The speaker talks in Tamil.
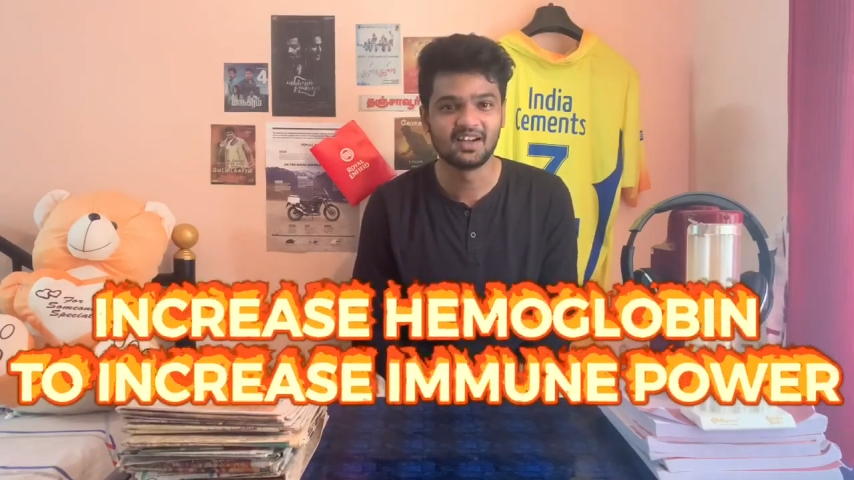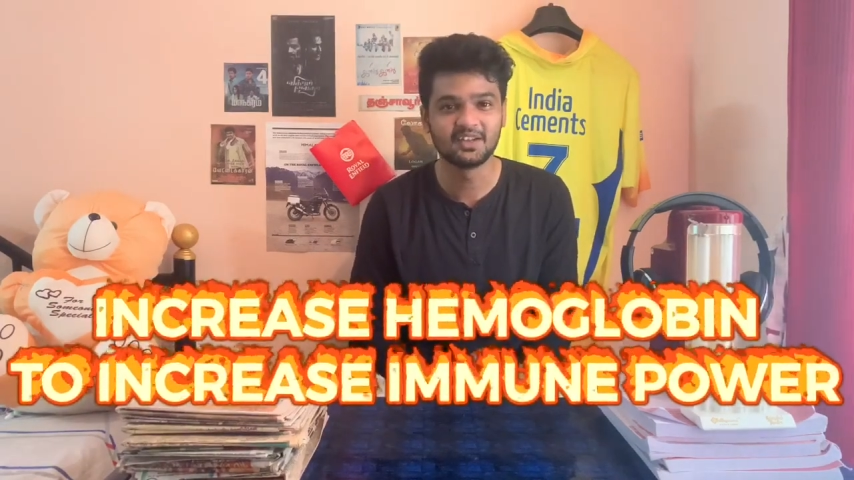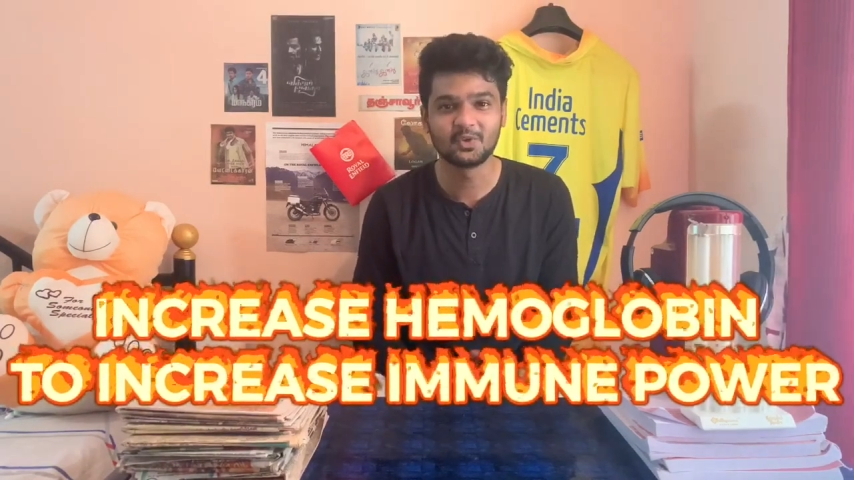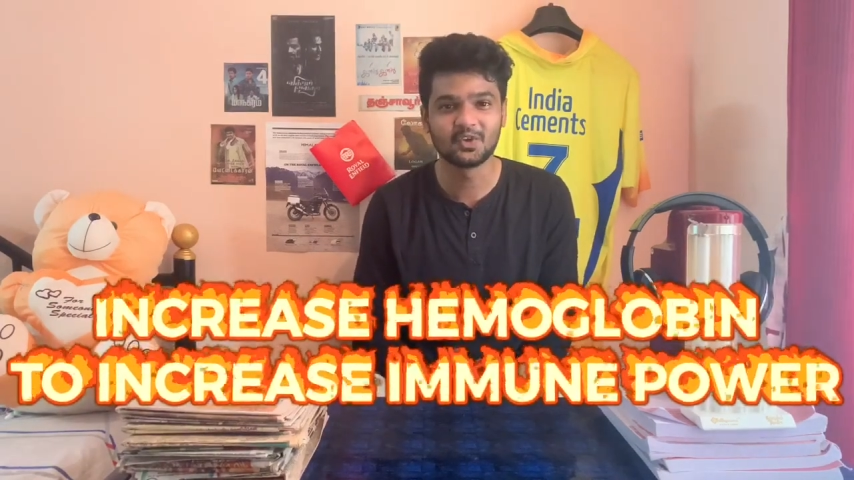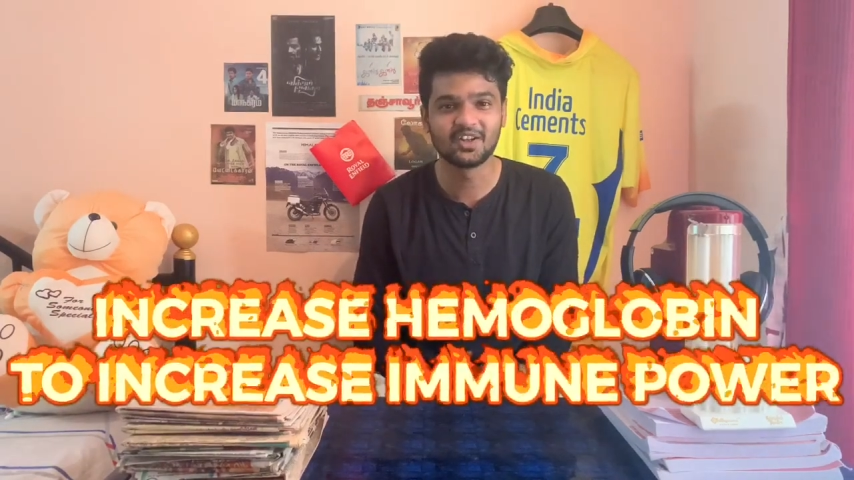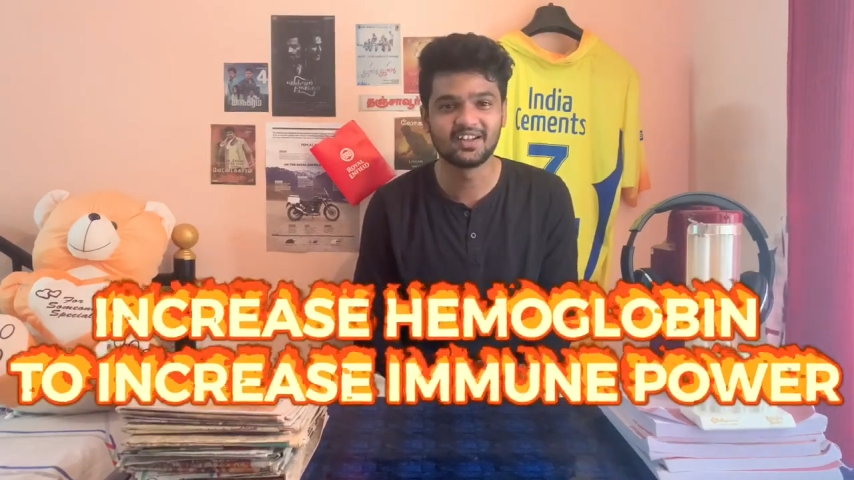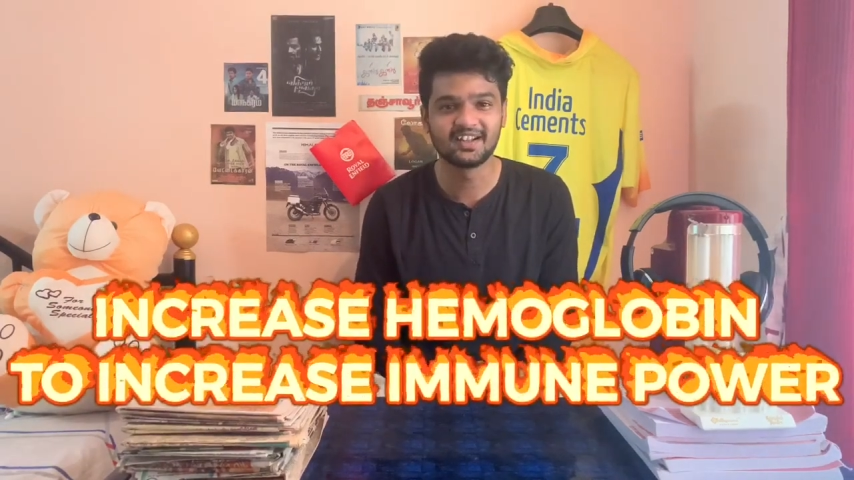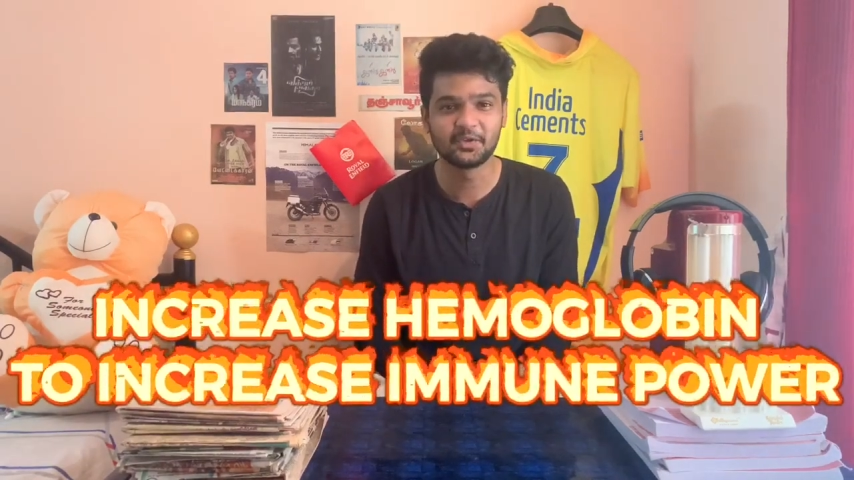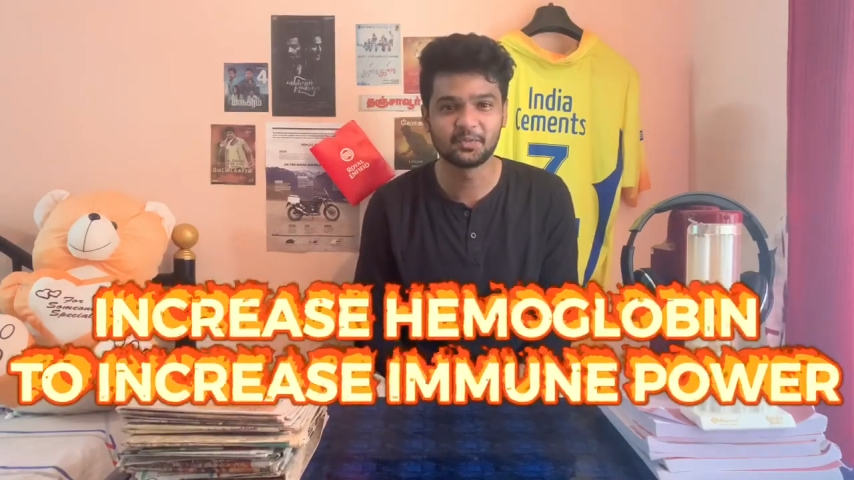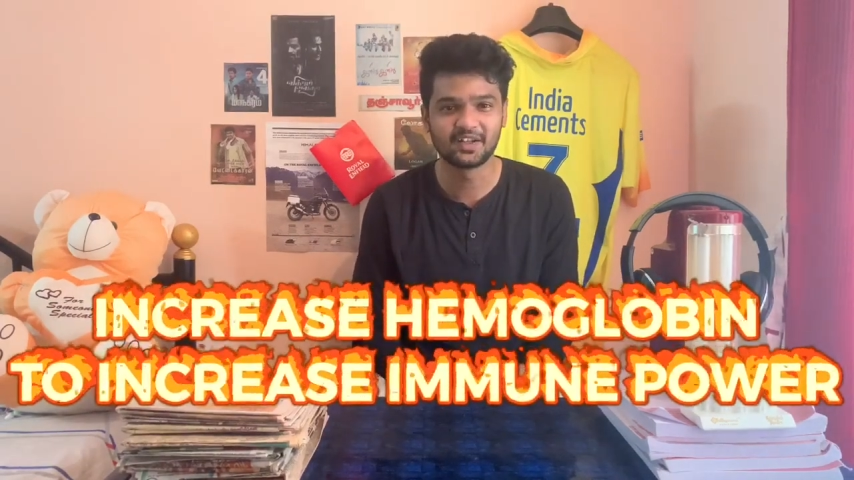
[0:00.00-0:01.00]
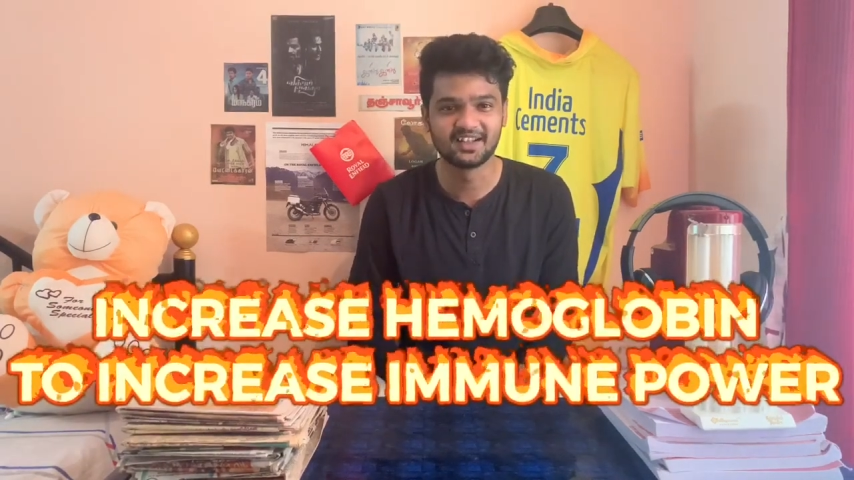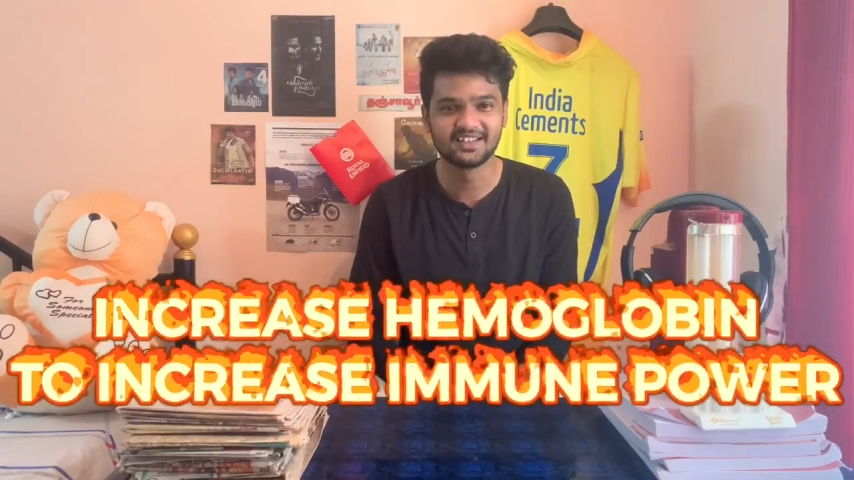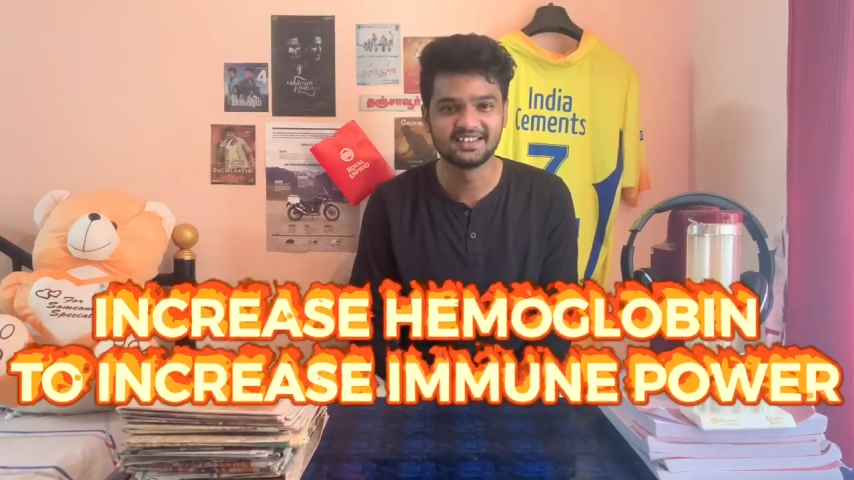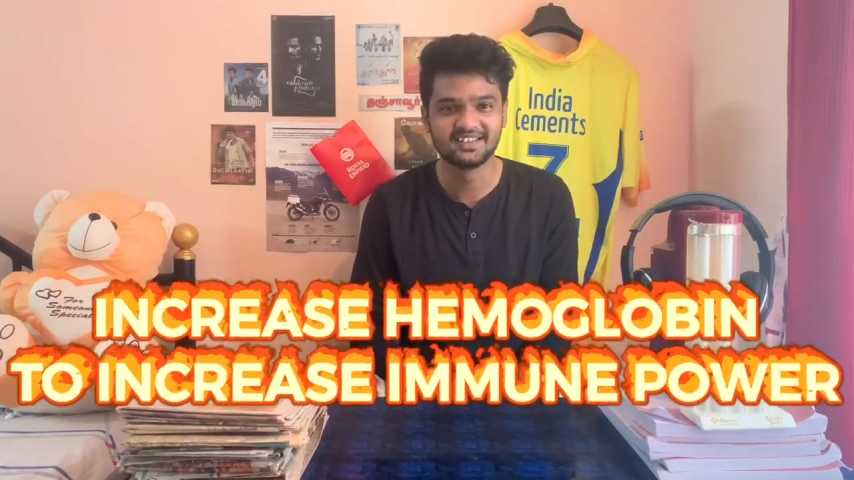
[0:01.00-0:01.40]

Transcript: அது கொரோனாலாம் கியூர் பண்ணாது